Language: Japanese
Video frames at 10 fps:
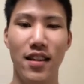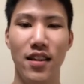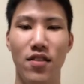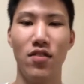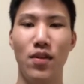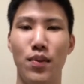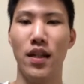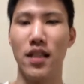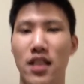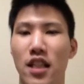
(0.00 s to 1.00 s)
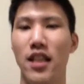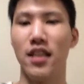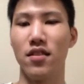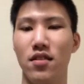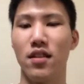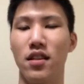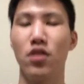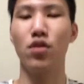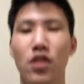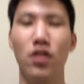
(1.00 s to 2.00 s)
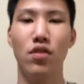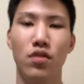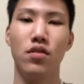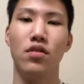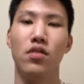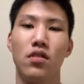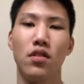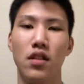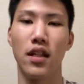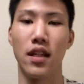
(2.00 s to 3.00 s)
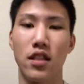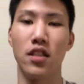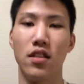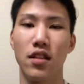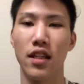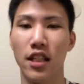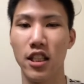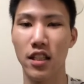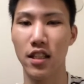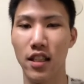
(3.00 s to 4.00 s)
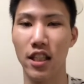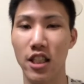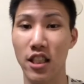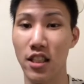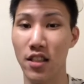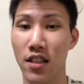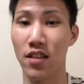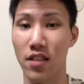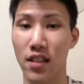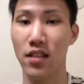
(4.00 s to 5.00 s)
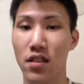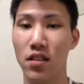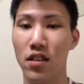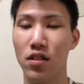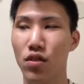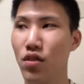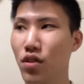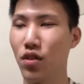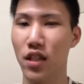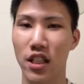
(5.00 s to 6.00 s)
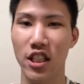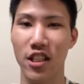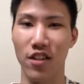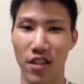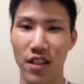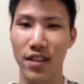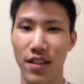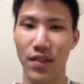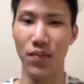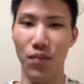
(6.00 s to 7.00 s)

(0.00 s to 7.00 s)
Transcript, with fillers: はまあしゃあないですね人によるって感じ形形になるかな人による感じになるかなうん、ま